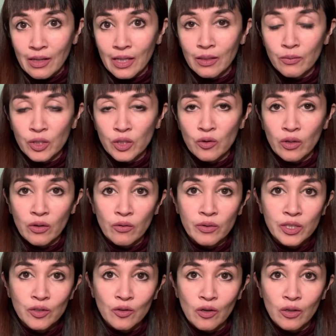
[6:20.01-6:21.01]
Alam niyo I
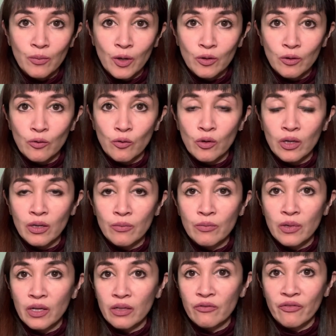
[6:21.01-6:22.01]
always talk about low
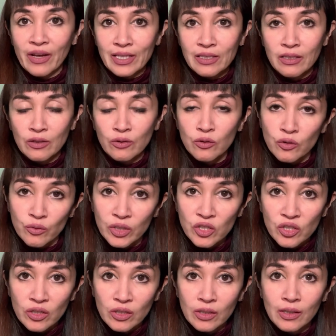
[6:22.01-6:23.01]
carb and fasting
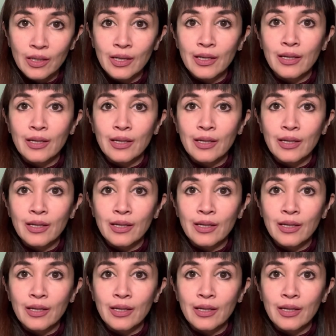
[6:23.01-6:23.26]
nutrition.